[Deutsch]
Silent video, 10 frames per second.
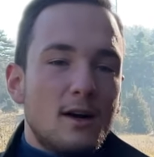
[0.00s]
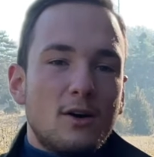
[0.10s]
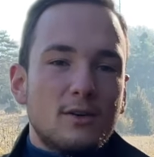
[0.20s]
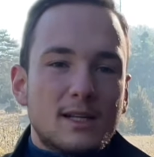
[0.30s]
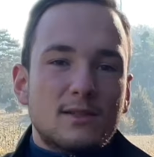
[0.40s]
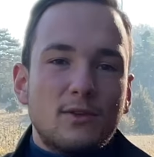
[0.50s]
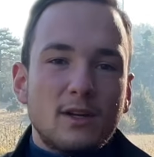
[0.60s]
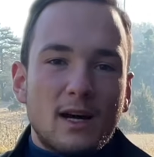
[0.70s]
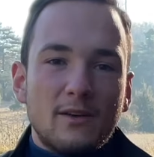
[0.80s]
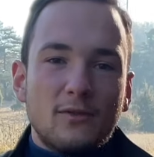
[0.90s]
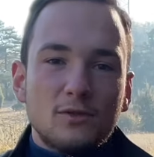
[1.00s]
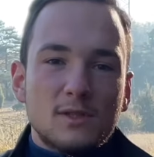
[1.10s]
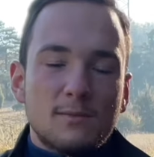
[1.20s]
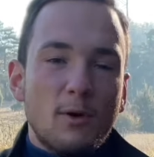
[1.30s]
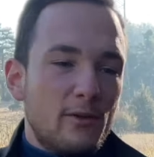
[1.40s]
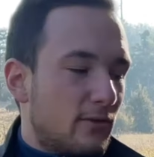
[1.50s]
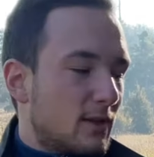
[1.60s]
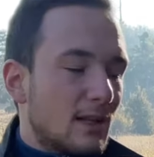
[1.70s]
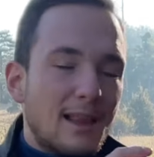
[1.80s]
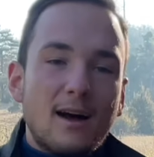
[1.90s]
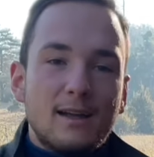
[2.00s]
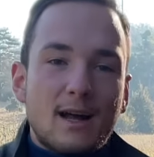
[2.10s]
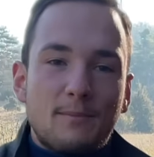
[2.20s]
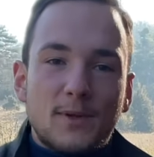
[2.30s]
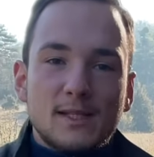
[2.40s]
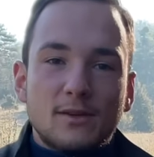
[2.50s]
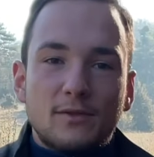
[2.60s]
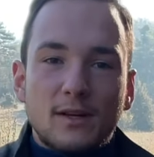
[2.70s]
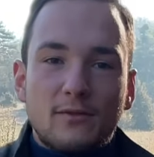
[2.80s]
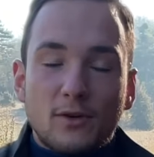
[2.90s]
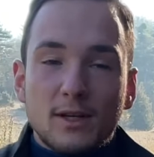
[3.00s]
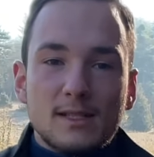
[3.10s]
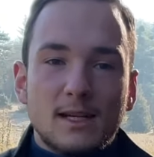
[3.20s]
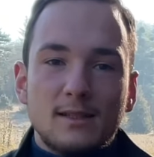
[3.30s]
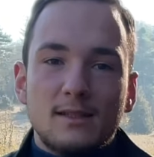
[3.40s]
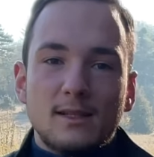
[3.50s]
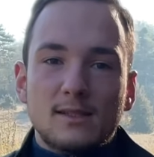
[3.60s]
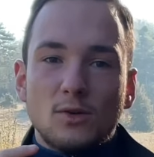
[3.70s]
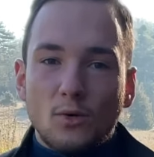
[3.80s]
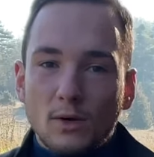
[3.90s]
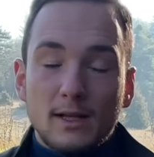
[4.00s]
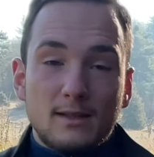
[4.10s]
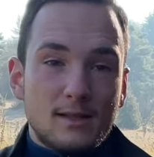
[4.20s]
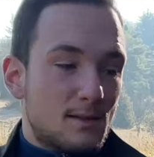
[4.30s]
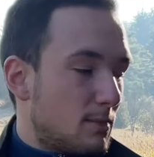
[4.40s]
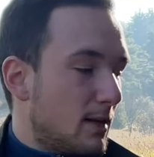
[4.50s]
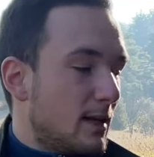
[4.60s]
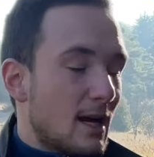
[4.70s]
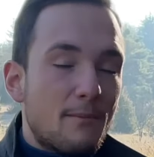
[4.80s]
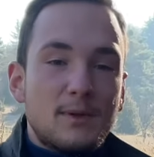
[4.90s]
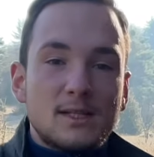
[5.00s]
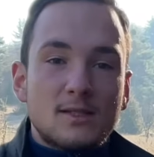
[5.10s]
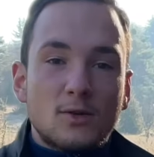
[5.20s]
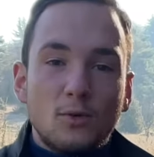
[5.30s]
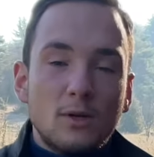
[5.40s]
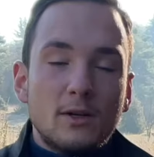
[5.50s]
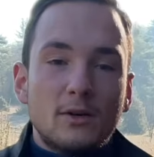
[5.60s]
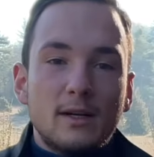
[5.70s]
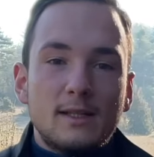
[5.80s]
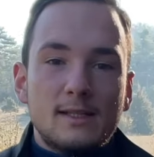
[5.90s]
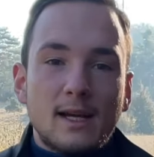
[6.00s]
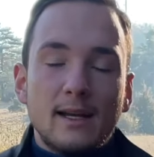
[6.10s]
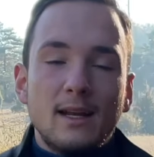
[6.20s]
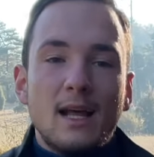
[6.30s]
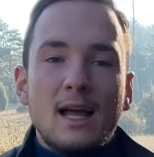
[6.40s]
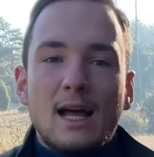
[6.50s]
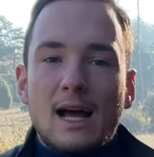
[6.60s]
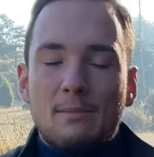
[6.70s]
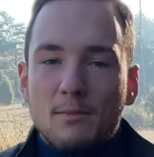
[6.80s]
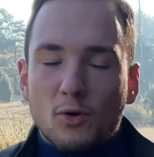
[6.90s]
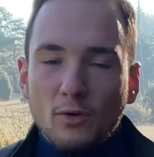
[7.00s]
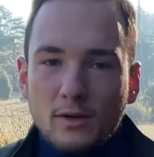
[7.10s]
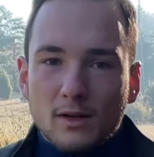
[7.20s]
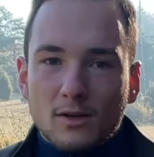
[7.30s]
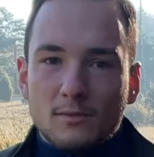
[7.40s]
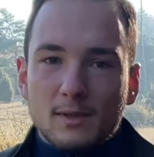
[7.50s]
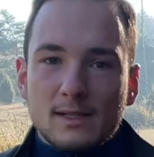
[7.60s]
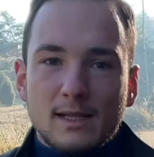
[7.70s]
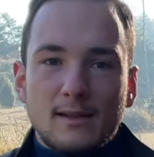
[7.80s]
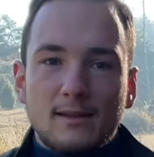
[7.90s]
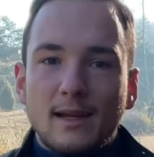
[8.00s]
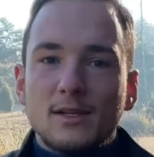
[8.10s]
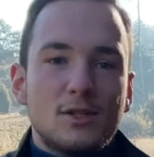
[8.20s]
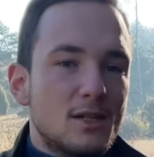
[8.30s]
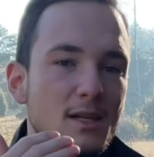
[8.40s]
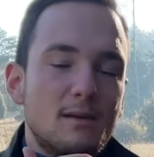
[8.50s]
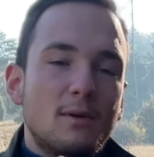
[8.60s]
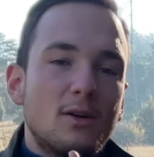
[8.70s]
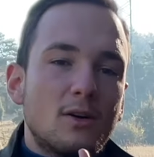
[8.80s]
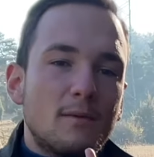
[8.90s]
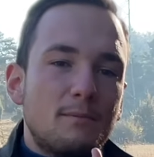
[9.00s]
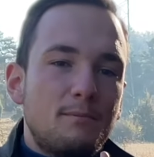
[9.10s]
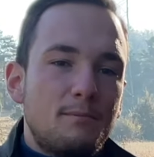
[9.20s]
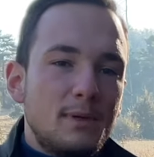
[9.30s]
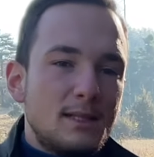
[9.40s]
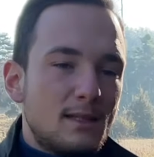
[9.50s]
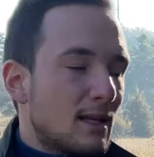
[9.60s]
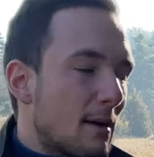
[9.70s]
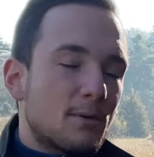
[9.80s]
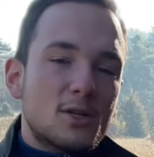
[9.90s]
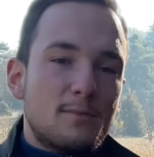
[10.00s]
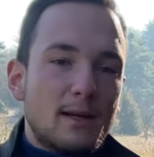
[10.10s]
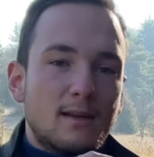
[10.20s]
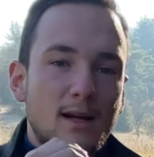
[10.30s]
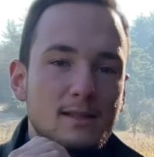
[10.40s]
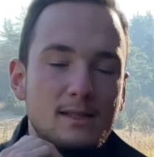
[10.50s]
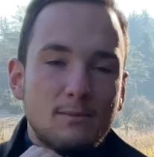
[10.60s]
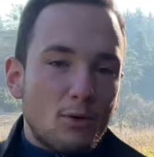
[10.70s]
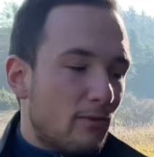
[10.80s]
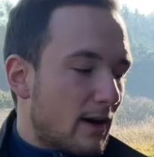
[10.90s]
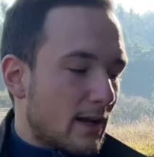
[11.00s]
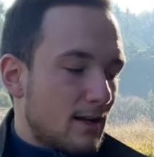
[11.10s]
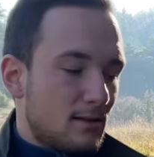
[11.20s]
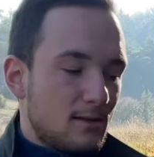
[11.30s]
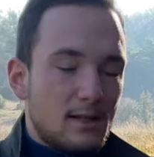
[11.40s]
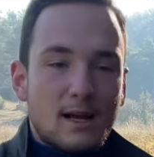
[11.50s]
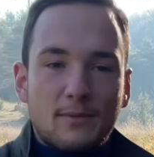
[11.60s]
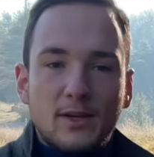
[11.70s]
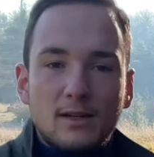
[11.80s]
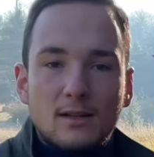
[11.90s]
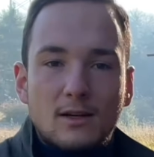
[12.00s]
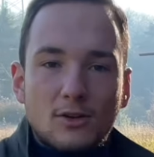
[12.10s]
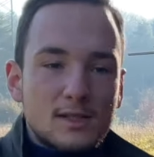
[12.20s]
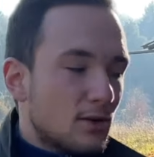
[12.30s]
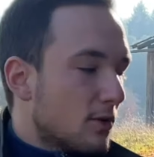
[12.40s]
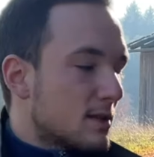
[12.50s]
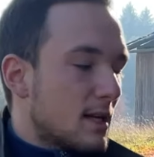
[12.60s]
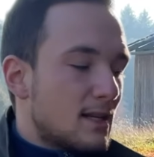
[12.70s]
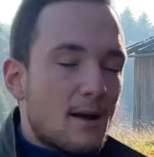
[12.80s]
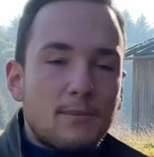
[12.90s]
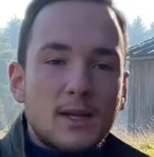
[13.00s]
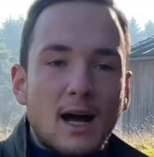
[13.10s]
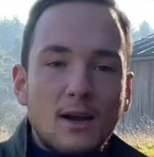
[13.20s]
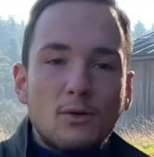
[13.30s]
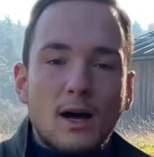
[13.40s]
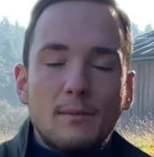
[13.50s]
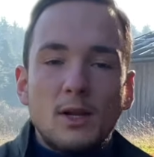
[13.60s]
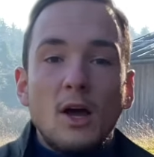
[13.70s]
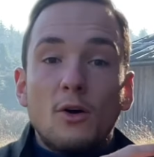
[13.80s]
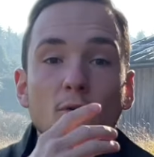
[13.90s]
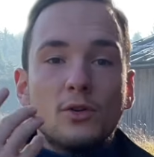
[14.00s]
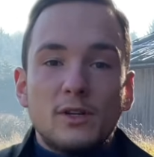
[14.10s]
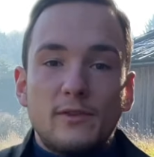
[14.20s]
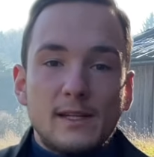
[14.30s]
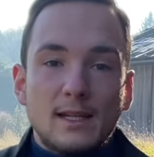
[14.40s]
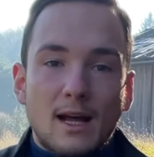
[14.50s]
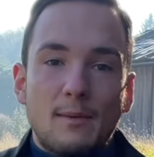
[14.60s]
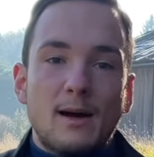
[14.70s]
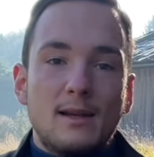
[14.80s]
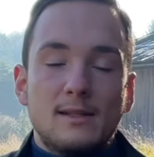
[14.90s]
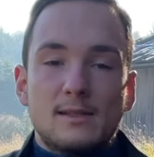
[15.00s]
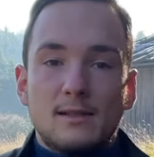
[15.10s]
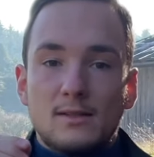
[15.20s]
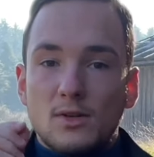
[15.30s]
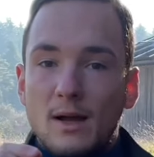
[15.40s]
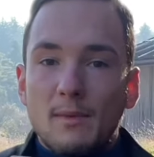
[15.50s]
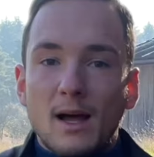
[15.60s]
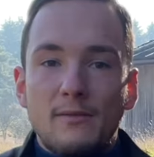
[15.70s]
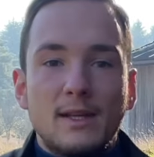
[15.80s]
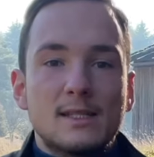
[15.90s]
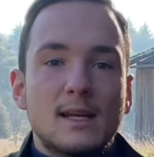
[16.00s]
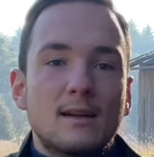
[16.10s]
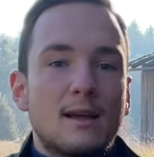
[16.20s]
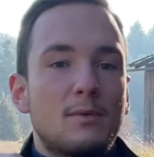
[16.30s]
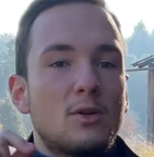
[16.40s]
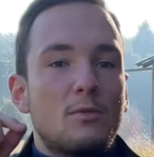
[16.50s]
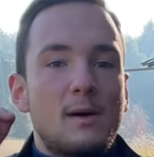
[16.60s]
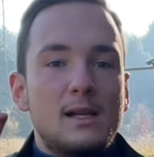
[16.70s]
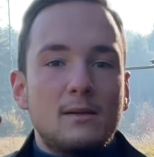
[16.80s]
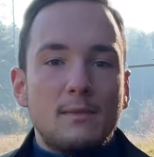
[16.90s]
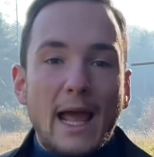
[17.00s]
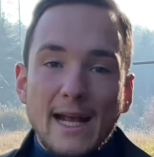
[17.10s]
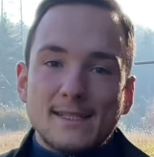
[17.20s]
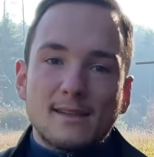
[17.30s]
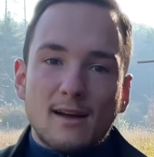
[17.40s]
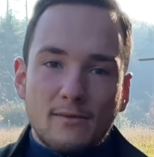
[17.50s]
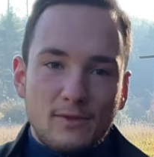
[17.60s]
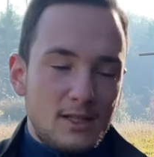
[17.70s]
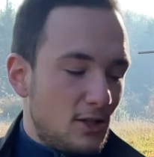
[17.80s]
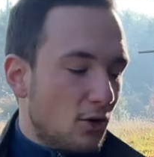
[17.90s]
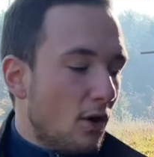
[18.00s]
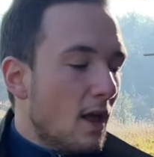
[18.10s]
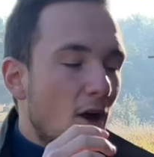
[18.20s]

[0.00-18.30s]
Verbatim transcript: Und das für ein iPhone 12. Klar, ihr habt jetzt auf der Vorderseite das OLED-Display, ihr habt dieses coole neue Design, aber im Grunde genommen seid ihr technisch immer noch ein bisschen abgespeckter als die Pro-Variante. Denn ihr habt hinten eine Glossy-Rückseite, ihr habt einen Alurahmen und euch fehlt eine Kameralinse. Zur Kamera, wie gesagt, aber nochmal in einem extra Video.